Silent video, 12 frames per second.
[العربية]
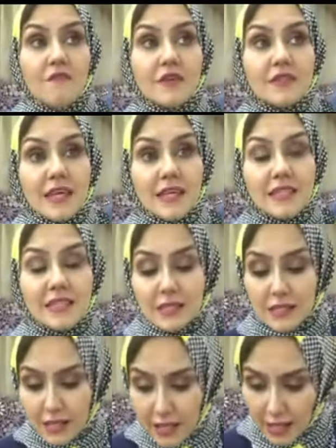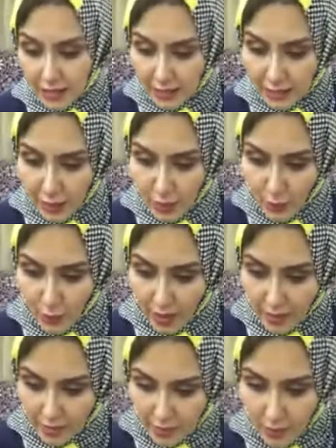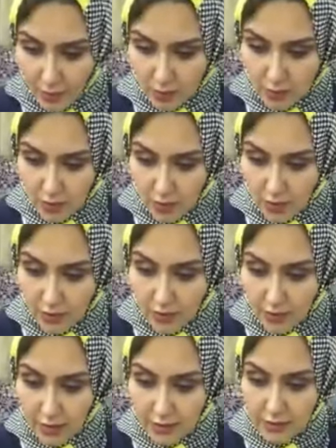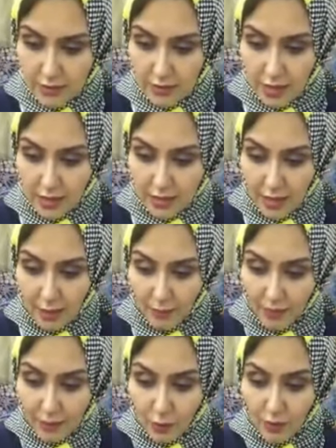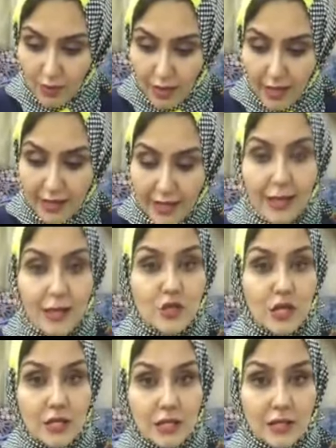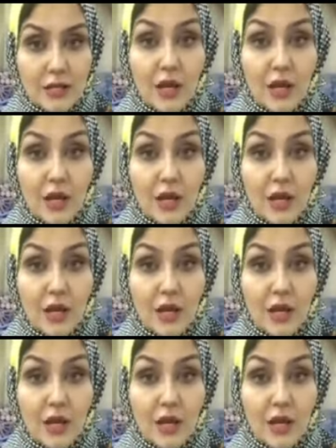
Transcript: فالتقدير ده اللي هو انا بقدرك يعني انا هعمل كل حاجه علشانك